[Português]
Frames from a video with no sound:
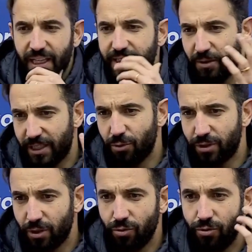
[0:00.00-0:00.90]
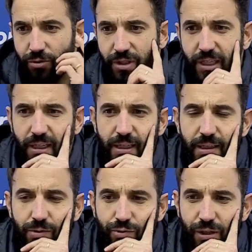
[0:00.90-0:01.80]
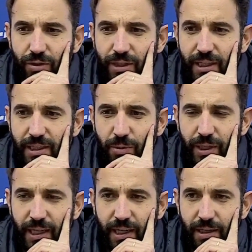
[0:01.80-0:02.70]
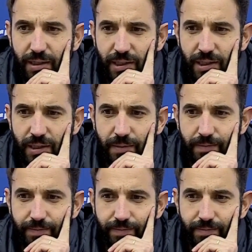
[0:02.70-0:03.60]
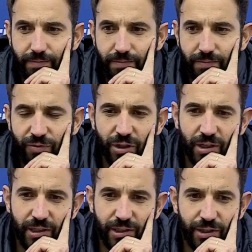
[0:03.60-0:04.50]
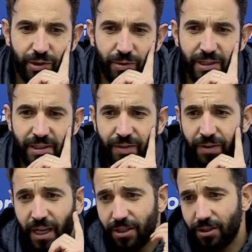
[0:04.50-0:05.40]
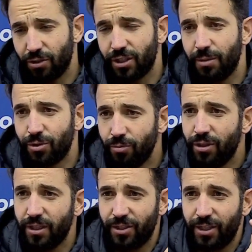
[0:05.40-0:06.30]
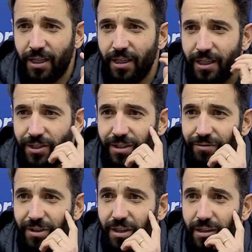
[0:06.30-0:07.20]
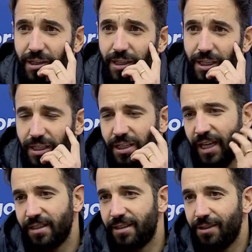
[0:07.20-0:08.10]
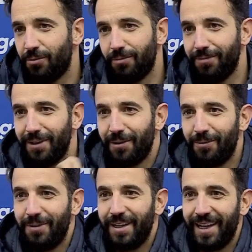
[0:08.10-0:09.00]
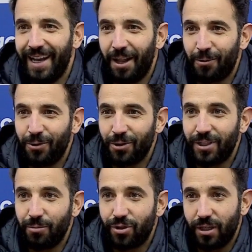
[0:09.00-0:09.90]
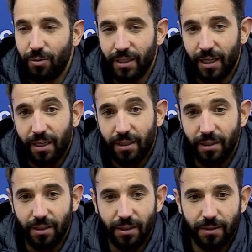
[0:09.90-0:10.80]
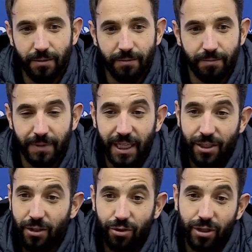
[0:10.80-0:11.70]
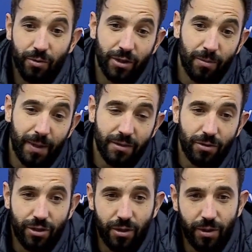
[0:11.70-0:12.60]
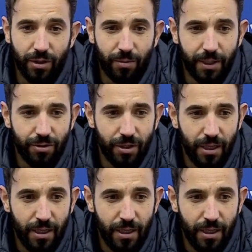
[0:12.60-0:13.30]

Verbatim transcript: em relação à situação do Nuno, sim, eh, um jogador tem que se aguentar. Um, volto a dizer, já o disse na Flash, nós temos muitas regalias na vida e essa é, um, é, um, é, é algo que nós temos que aguentar. E, mas há jogadores que aguentam mais, outros que aguentam menos.